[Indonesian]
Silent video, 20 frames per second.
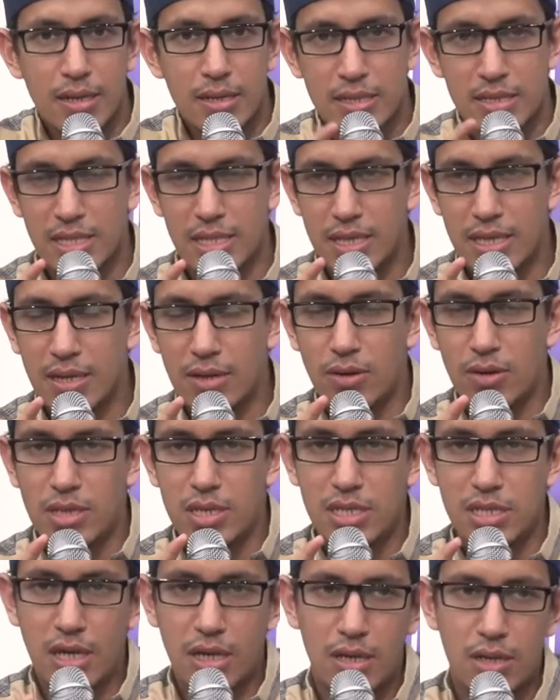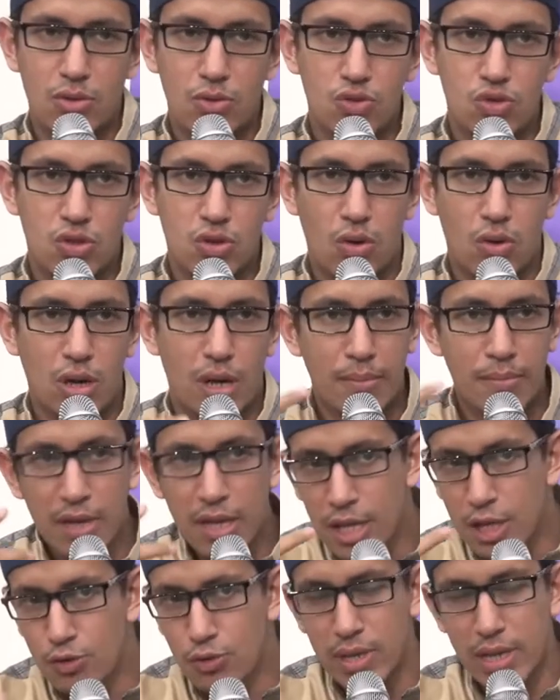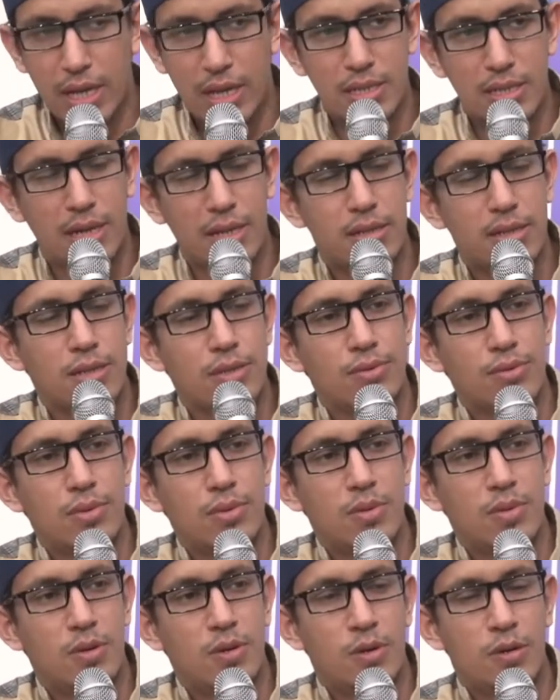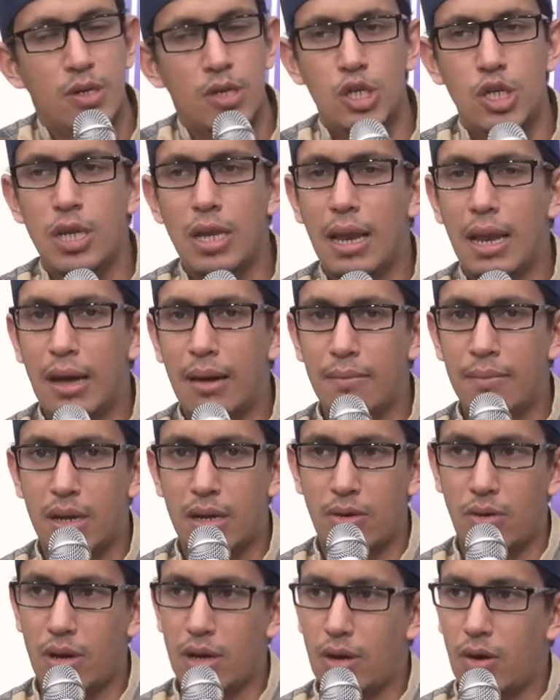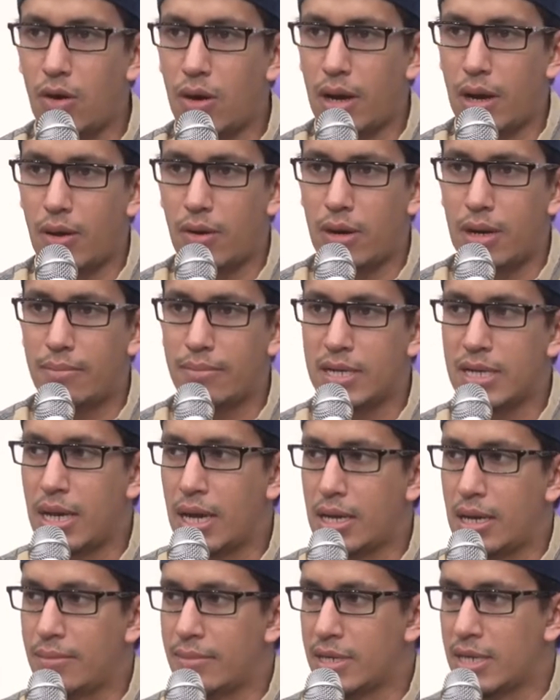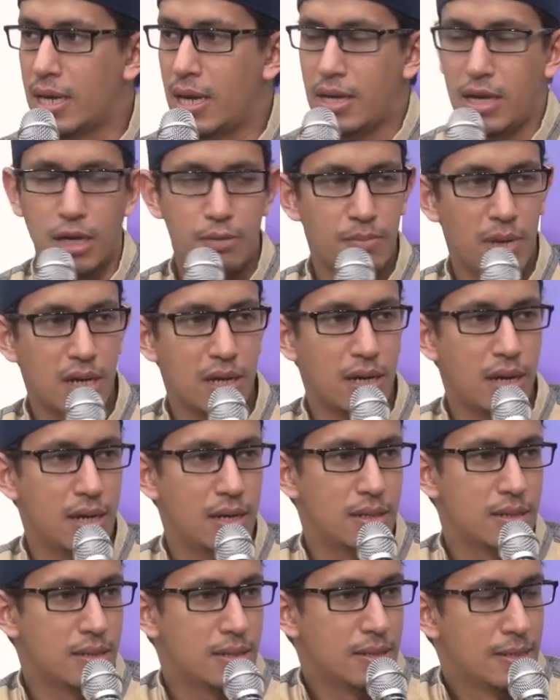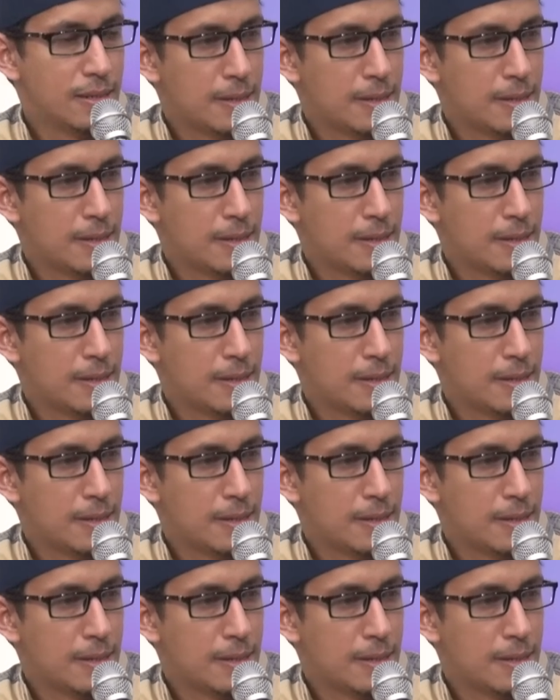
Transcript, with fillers: Siti Khadijah itu seorang miliuner saat itu. Dilamar oleh orang-orang pedagang-pedagang Mekah.